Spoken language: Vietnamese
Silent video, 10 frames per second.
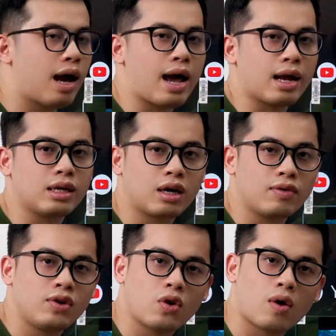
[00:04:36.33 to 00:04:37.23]
hay là những
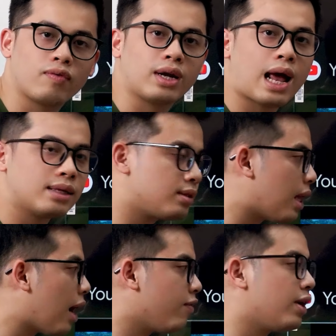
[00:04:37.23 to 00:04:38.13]
cái vlog về
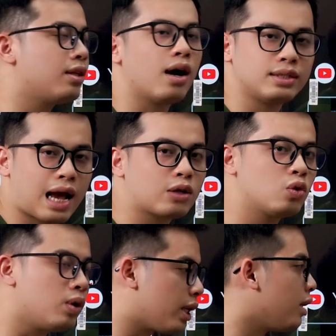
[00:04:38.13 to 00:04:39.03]
lifestyle, về thời trang,
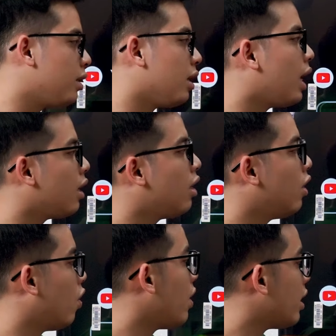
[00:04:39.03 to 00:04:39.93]
du lịch ấy, thì ở đây
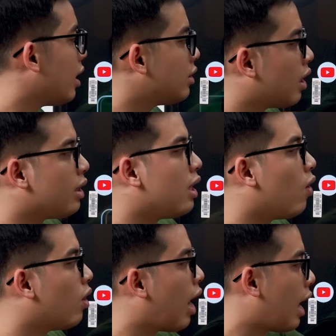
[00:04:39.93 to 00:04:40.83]
nó hiện lên rất là nhiều.